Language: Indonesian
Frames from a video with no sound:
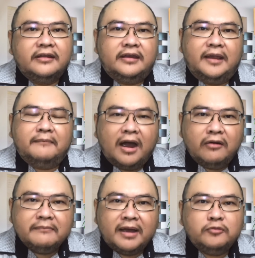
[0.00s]
Dia mau
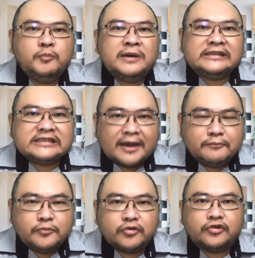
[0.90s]
imanmu
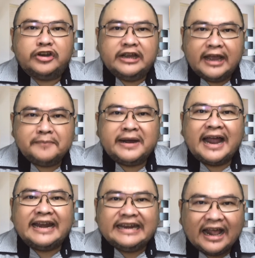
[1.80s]
bercampur dengan
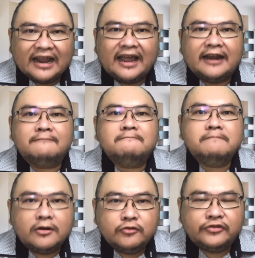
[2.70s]
mengandalkan
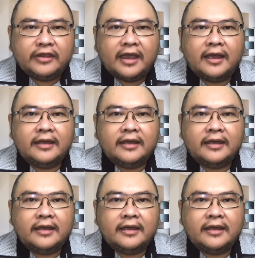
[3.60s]
manusia.